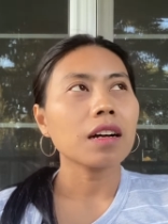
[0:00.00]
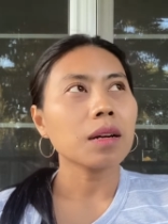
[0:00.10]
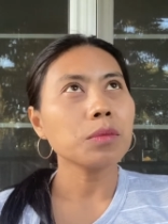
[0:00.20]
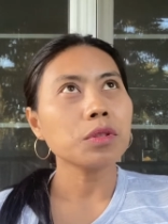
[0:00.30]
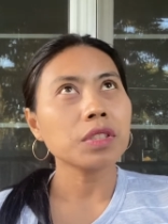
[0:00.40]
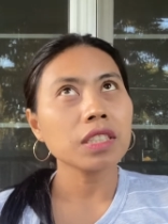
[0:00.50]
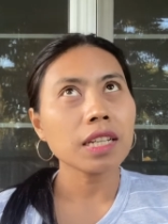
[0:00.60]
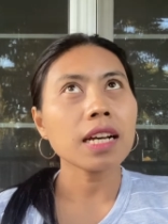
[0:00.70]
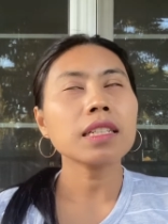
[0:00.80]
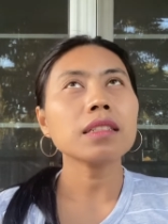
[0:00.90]

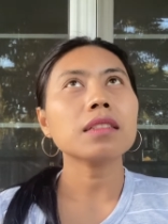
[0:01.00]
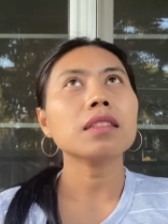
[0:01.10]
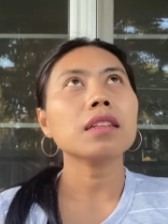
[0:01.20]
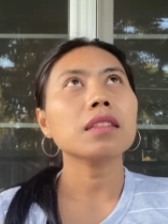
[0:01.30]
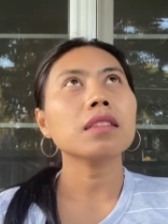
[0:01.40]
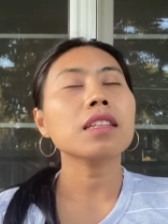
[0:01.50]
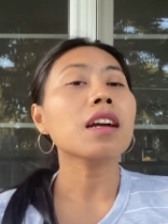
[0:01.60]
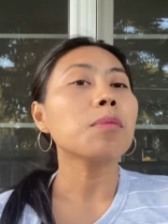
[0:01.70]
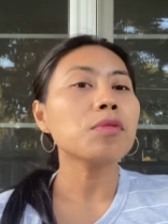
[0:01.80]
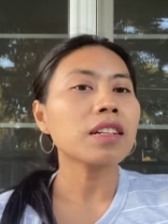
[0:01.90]
kemudian
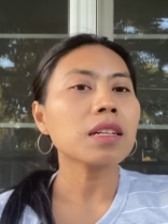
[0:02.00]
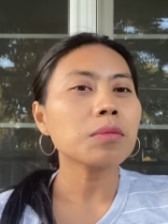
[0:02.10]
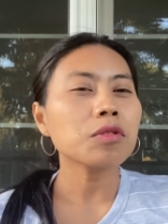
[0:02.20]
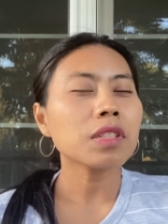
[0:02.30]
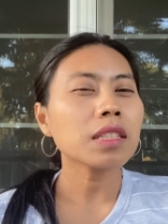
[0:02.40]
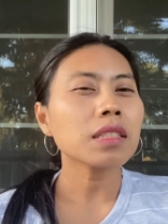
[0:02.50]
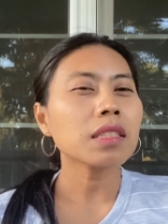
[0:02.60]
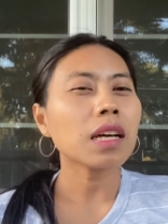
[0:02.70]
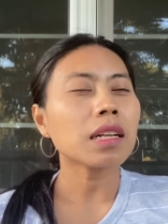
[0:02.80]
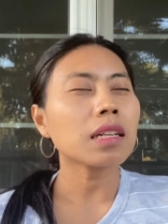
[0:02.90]
tiga bulan kemudian
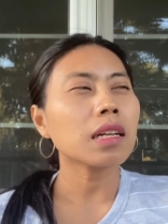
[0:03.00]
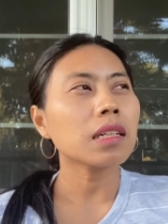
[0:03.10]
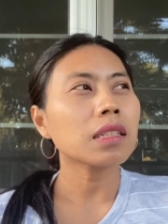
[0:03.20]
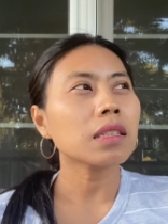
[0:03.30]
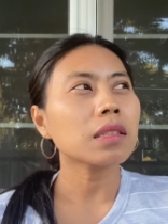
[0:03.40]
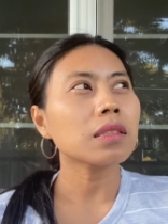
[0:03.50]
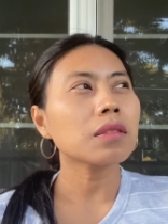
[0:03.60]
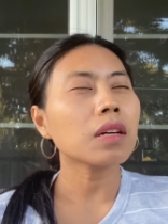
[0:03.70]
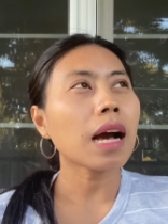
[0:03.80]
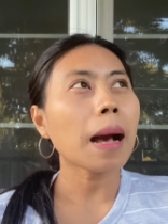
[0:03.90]
sekitar uh,
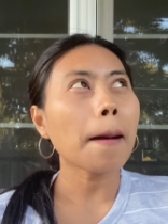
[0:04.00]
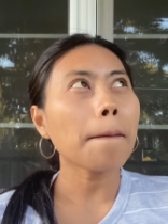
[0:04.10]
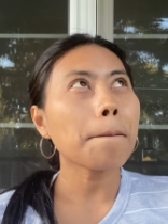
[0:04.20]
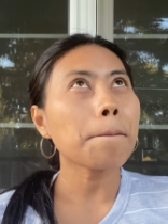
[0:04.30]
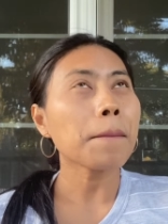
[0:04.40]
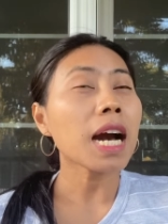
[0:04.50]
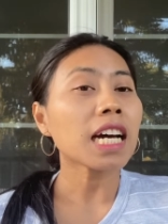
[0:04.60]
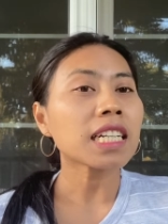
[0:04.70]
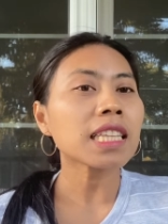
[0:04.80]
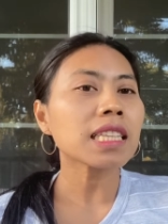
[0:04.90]

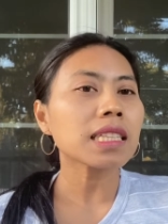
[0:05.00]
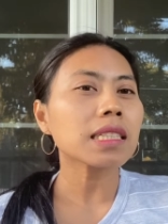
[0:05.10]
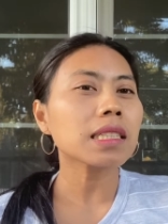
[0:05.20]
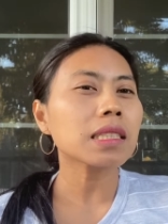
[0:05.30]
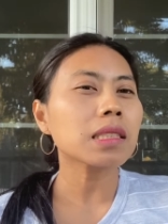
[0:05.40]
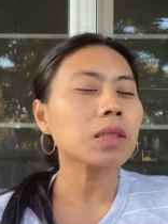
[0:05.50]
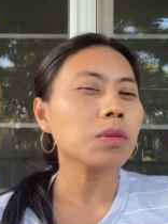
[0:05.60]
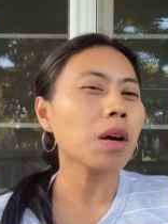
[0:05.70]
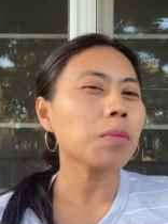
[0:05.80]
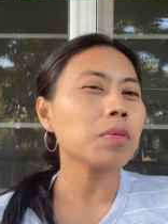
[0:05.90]
Maret
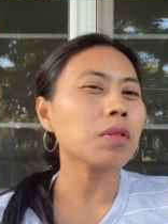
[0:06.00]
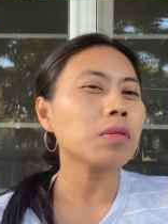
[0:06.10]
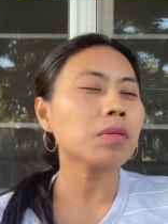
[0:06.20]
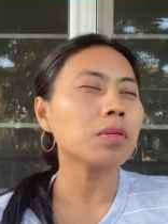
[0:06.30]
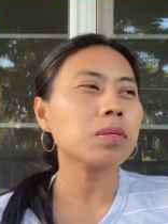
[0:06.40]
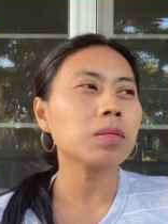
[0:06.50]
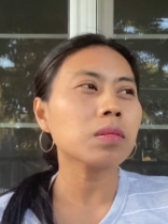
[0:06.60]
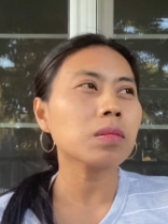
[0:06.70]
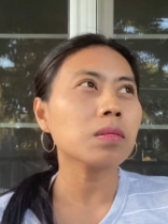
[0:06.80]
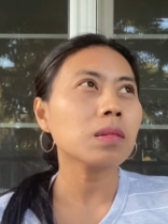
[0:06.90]
20
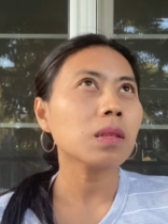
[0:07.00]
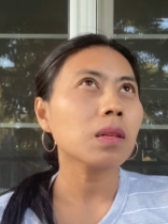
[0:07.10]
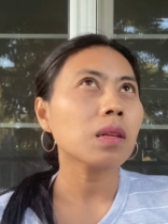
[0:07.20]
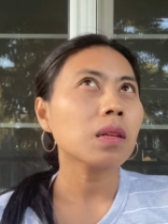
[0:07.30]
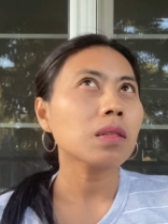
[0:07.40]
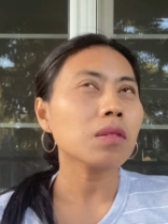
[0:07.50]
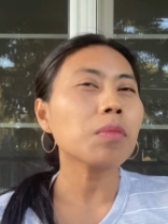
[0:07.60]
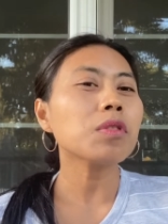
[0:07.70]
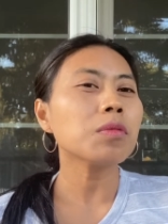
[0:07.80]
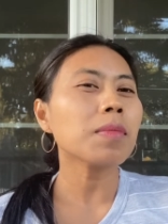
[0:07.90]

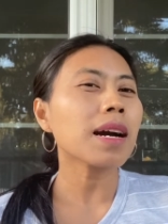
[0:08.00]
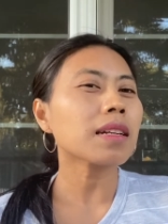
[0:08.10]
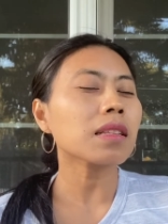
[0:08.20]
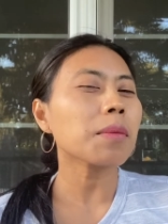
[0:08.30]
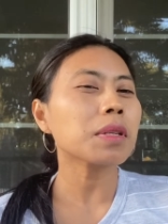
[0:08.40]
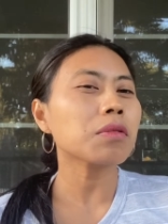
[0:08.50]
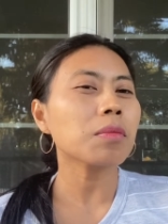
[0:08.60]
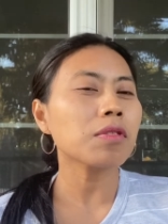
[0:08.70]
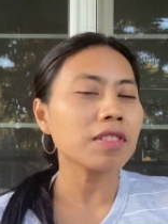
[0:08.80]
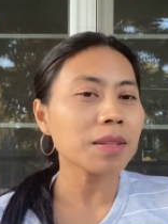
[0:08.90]
20 Maret apa
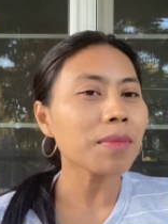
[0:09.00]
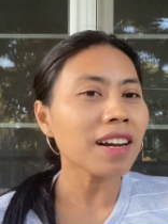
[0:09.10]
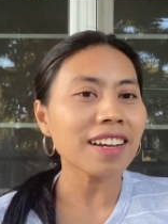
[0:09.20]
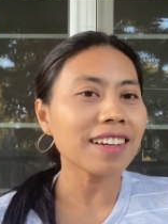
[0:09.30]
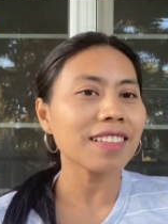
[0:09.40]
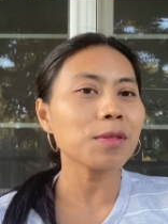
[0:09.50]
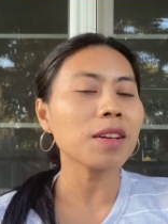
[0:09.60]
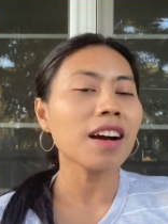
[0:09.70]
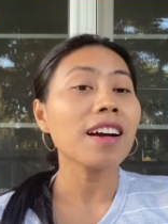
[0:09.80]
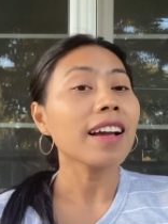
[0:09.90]
25 kayak gitu
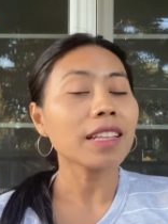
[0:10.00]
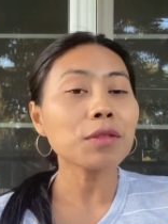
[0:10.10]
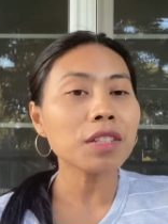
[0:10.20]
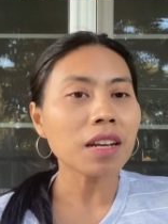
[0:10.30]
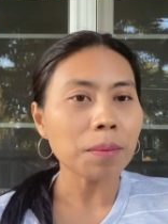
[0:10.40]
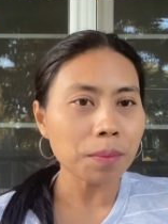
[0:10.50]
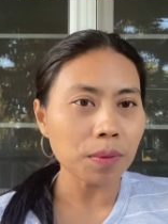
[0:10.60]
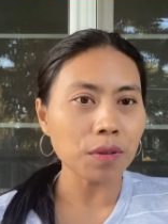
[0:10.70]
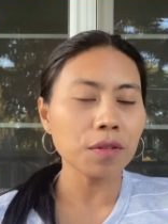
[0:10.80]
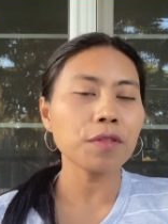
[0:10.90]
ya itu di
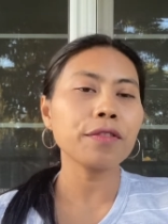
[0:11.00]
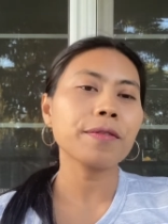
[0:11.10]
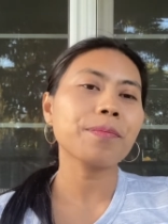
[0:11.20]
approve